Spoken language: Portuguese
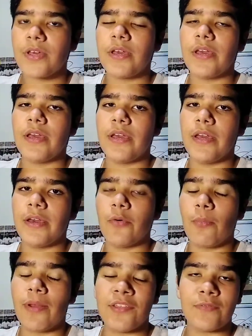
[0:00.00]
É,
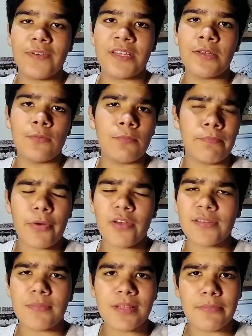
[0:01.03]
o Brasil vai ter
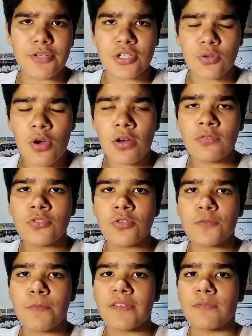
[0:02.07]
próximos amistosos
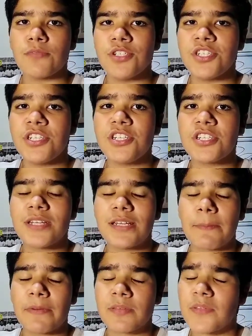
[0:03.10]
nos próximos dias, né,
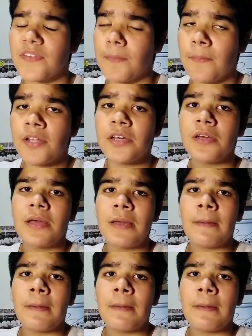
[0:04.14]
na próxima semana,